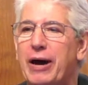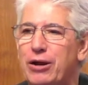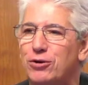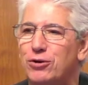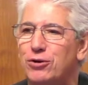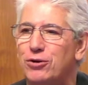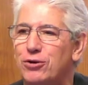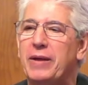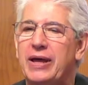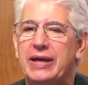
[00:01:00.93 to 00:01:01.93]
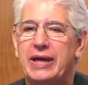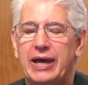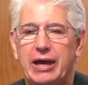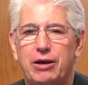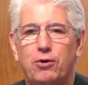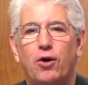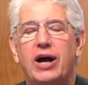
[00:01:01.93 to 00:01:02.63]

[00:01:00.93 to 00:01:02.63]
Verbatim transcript: hermanos que, que